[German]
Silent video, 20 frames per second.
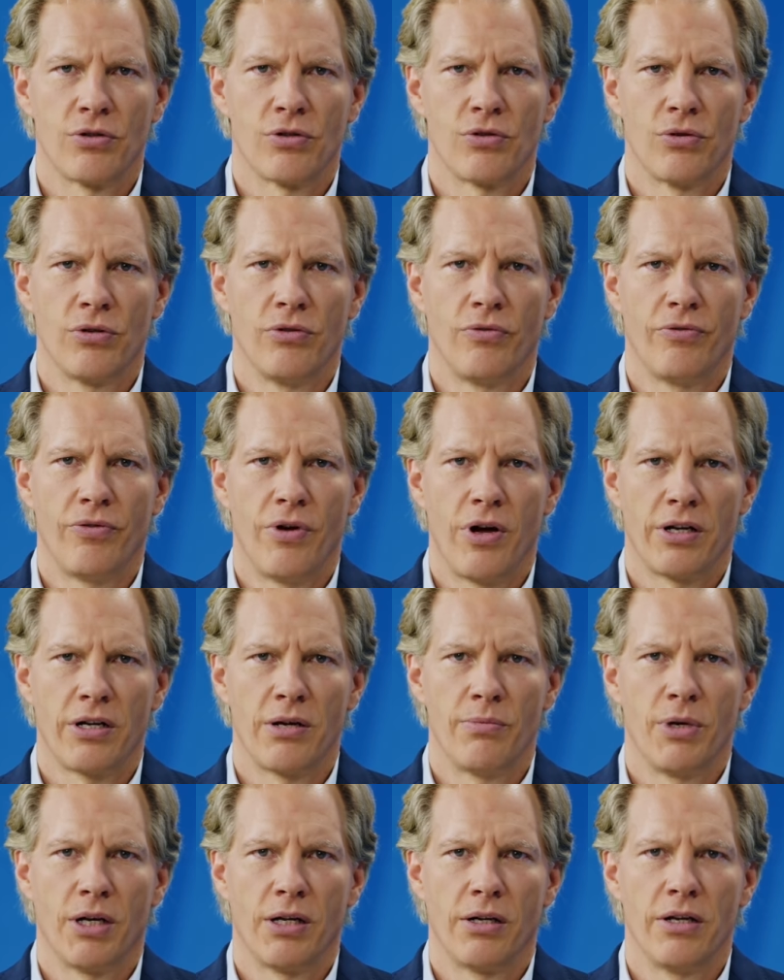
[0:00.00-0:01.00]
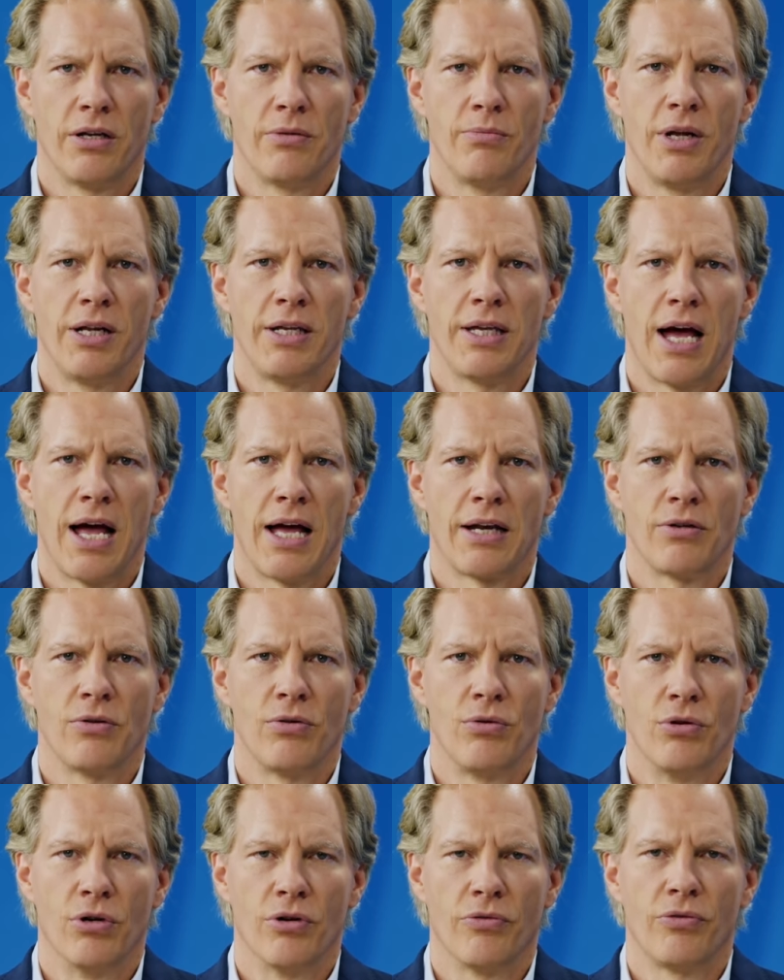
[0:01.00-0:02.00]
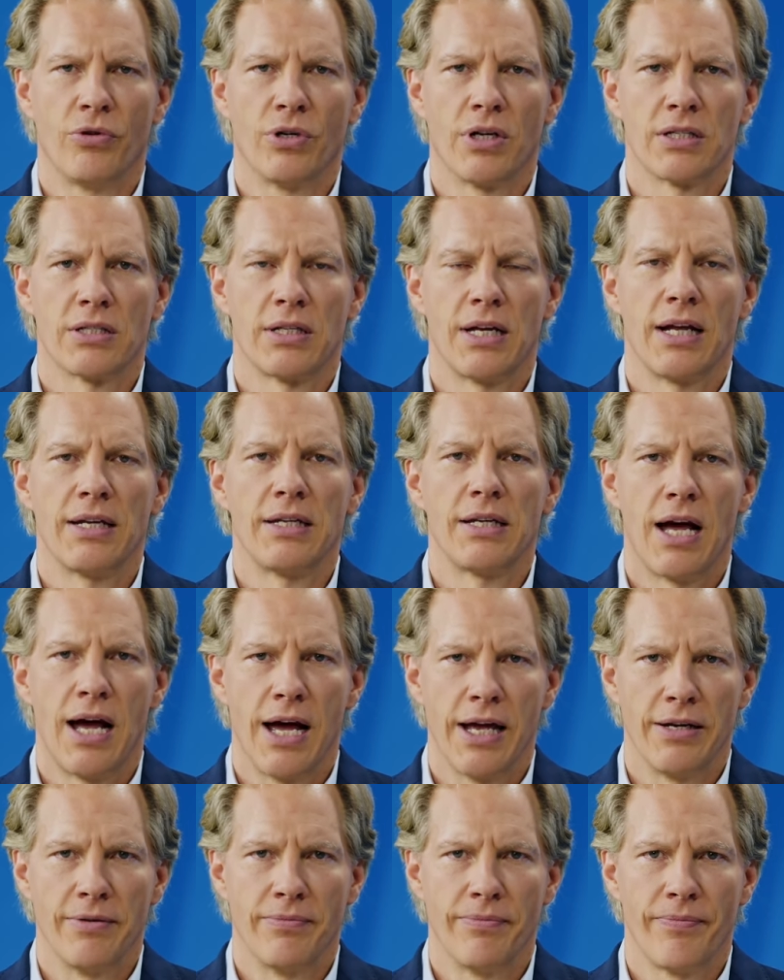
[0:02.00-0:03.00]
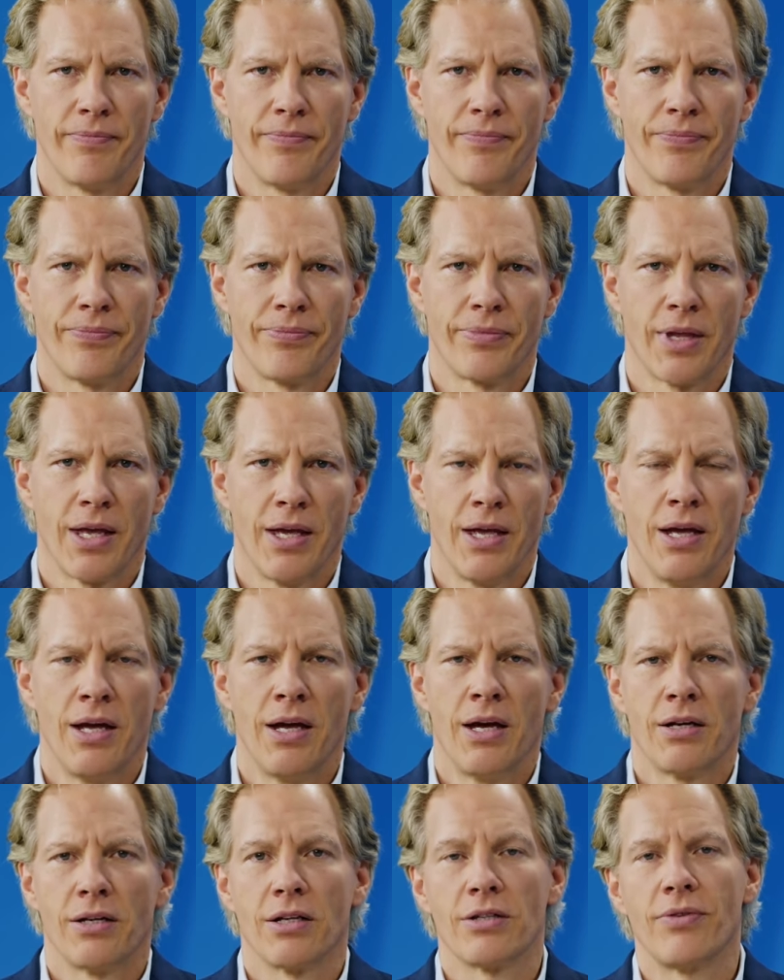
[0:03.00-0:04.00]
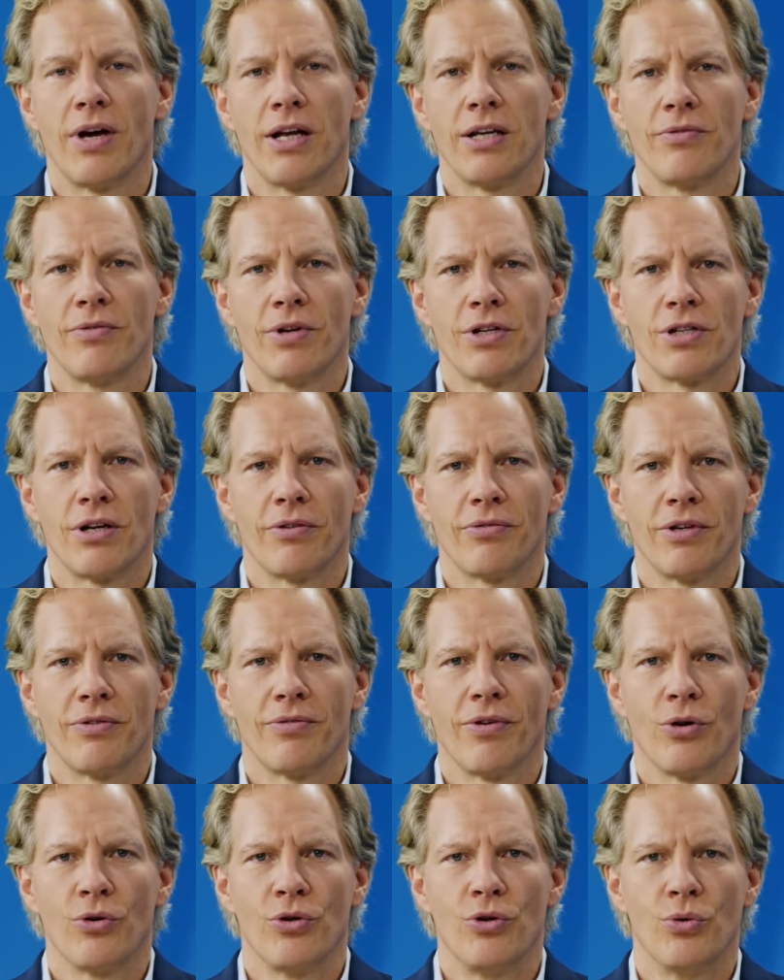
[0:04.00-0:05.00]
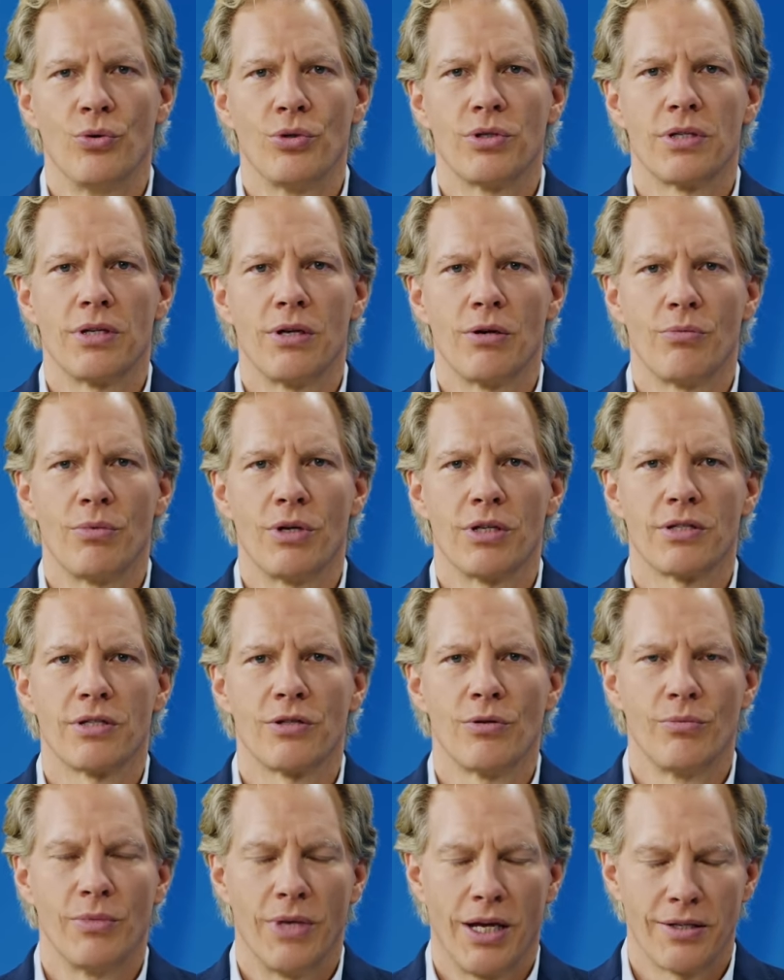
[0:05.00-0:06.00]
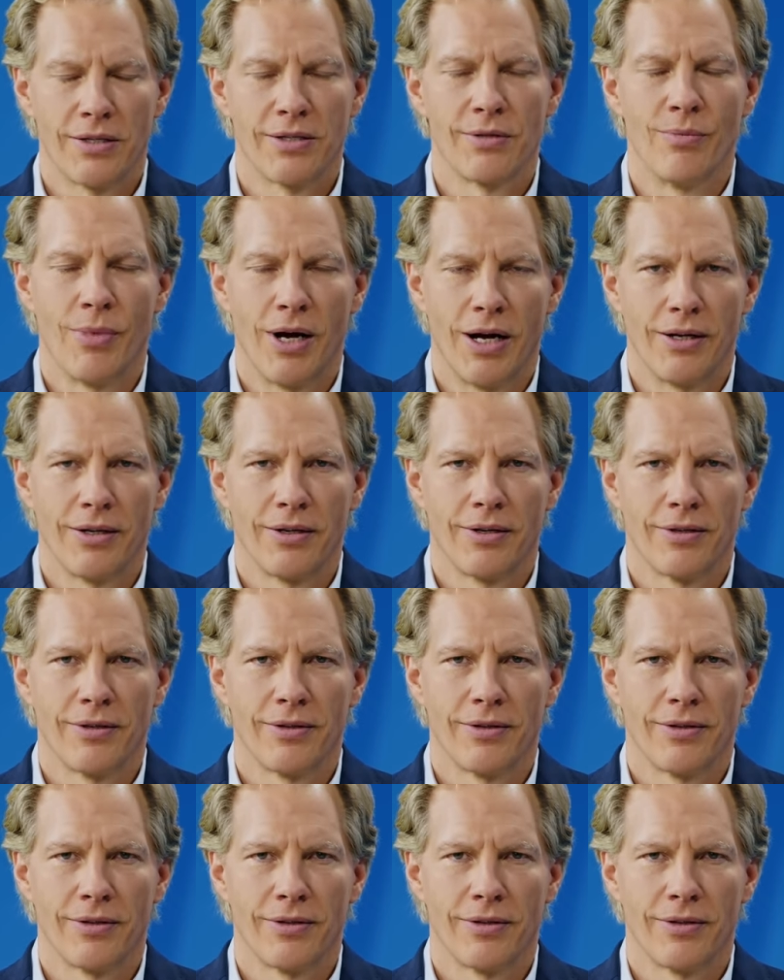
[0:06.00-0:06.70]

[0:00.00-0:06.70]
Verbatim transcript: schon Fördermittel in Milliardenhöhe für das Land ein. Das waren die Wirtschaft TV News. Bis zum nächsten Mal.